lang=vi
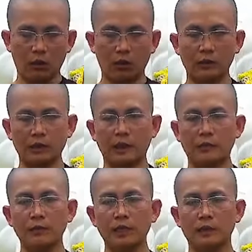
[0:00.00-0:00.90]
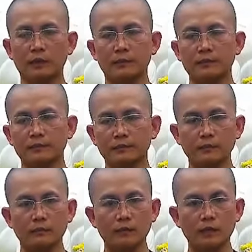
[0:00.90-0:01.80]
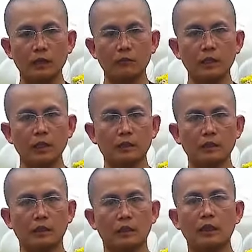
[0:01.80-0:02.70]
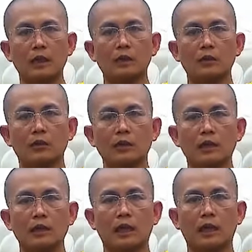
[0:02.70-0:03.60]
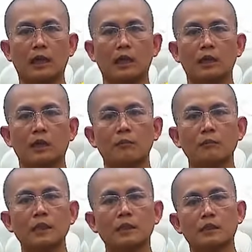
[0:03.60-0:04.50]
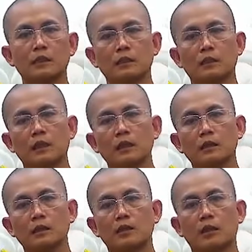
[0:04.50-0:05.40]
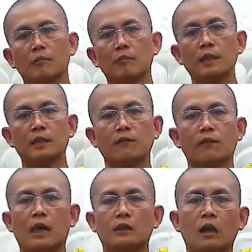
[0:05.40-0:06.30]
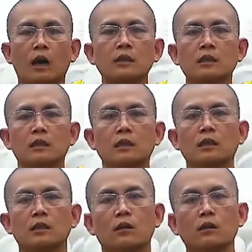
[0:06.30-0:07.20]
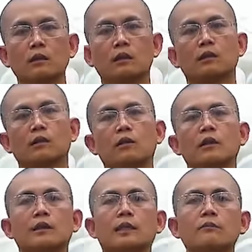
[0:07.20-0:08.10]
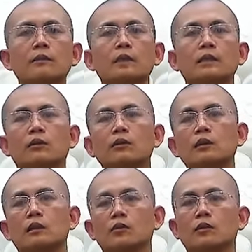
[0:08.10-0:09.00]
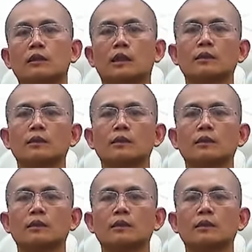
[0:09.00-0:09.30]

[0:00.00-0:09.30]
còn cái tánh biết biết ở đây có nghĩa là biết ở đây thì là biết và thấy có người lại nói là tánh biết thì có người nói là tánh